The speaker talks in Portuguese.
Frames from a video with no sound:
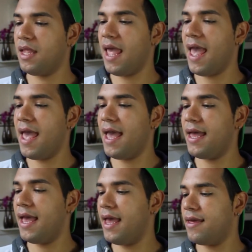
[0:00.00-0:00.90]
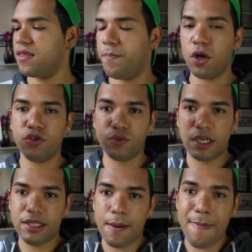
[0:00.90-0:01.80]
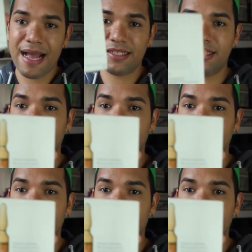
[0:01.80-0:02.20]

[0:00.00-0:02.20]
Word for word: é, é, é, esse produto aqui da Mate